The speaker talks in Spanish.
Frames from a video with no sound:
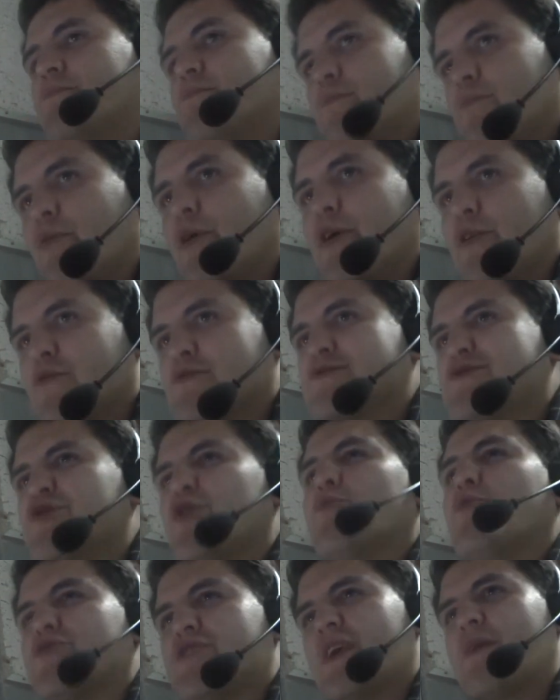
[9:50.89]
Bueno, sí
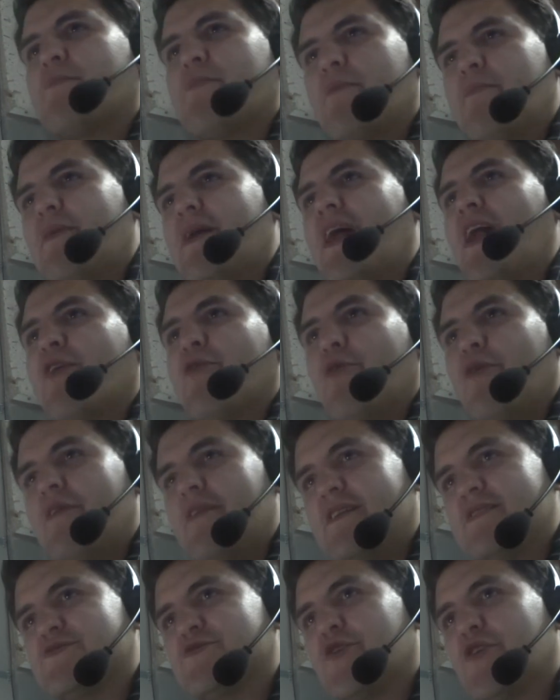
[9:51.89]
hubo tiempo para algo de
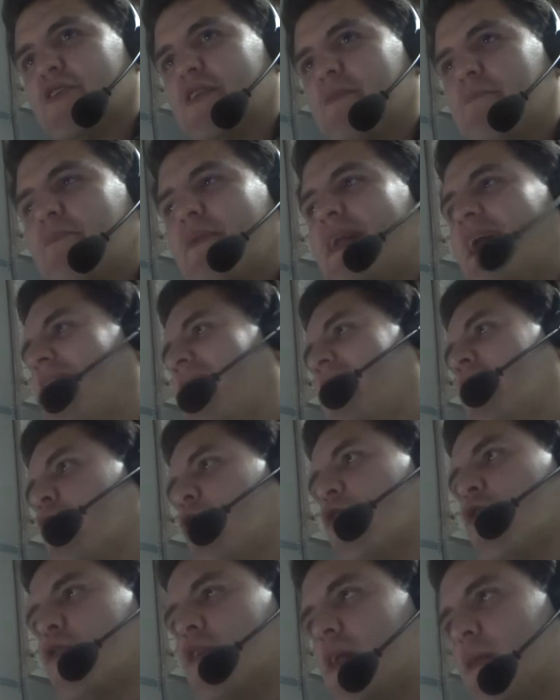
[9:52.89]
desorden, para el
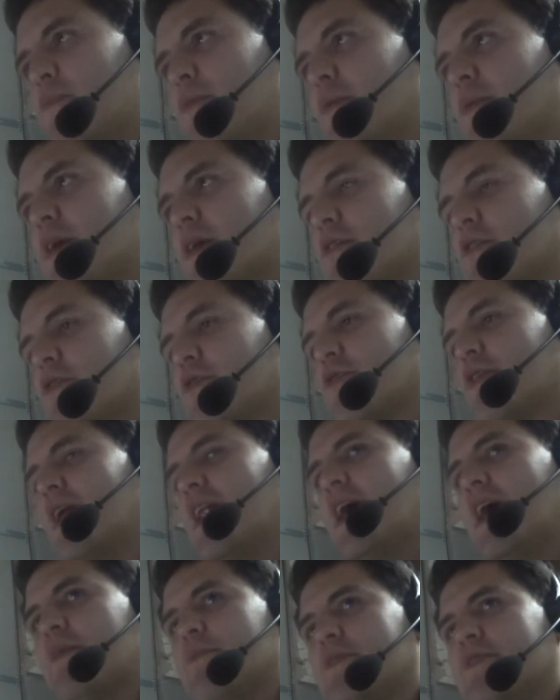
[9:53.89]
enojo del público con
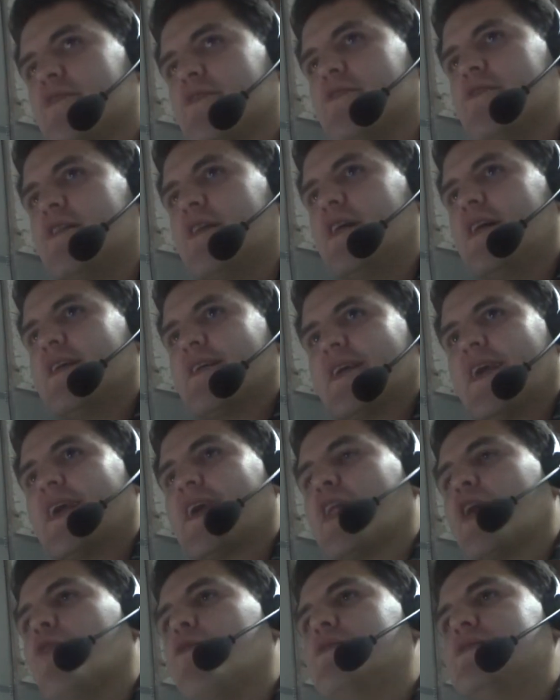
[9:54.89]
el árbitro que
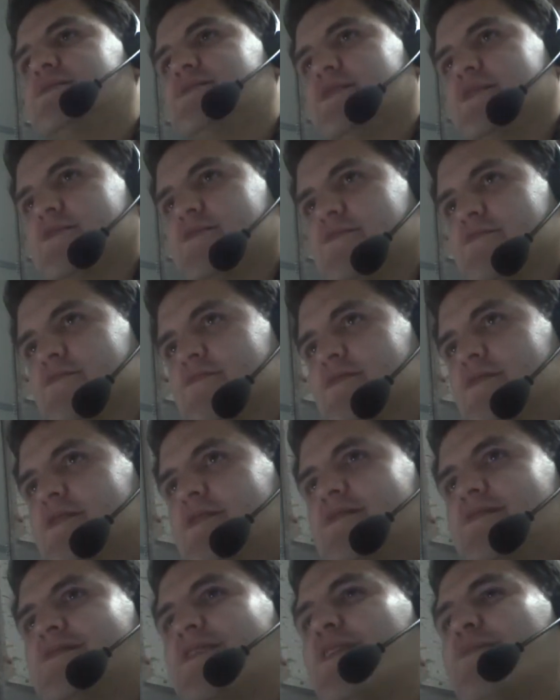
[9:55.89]
creo, insisto,
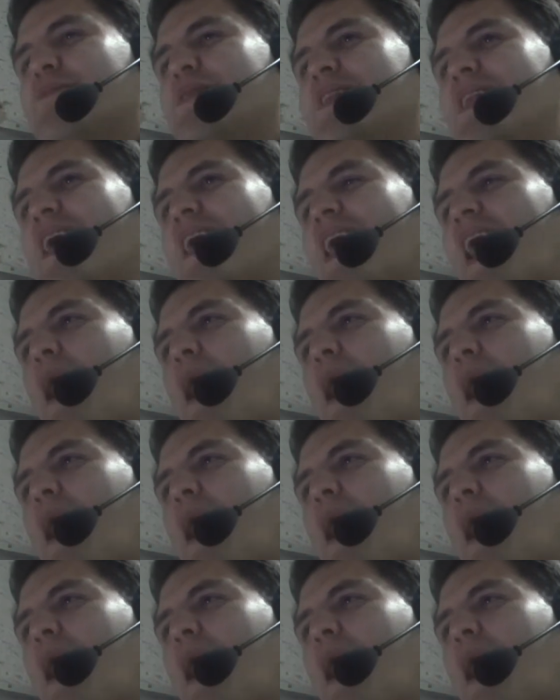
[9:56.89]
termina